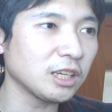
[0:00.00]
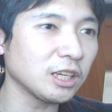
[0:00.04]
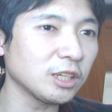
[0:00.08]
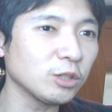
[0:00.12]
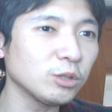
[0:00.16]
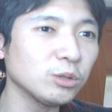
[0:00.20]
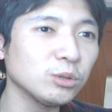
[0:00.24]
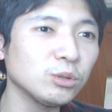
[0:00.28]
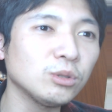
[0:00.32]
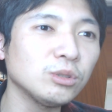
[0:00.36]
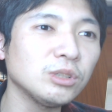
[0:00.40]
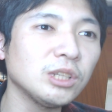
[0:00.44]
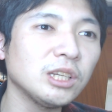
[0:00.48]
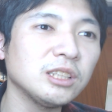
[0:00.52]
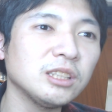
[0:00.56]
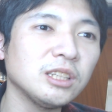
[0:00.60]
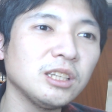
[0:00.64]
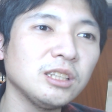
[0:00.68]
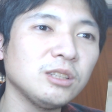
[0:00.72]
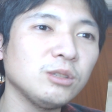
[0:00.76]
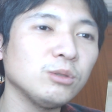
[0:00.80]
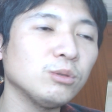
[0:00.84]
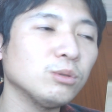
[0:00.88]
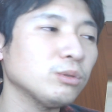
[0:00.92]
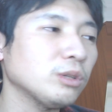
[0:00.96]
結局どうなん
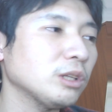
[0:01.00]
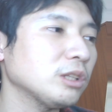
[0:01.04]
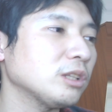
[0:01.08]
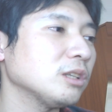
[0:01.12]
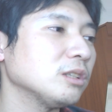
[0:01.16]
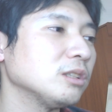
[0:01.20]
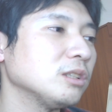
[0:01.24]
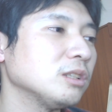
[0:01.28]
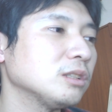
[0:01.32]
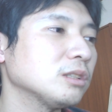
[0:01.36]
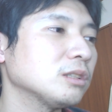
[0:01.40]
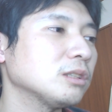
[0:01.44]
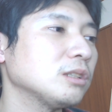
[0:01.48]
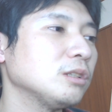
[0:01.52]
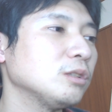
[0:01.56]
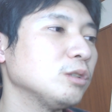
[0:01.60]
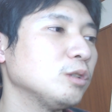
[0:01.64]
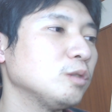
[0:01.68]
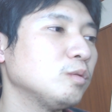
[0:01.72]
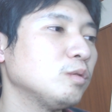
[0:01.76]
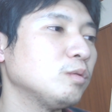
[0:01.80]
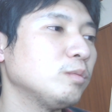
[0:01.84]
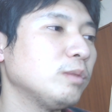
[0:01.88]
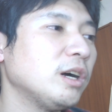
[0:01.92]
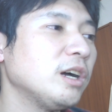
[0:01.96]
だいということだったんですけ
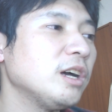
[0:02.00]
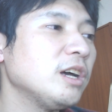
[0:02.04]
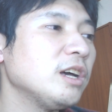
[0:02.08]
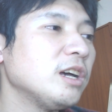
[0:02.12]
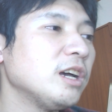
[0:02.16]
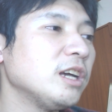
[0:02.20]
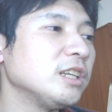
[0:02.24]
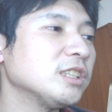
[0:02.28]
ども、まあ、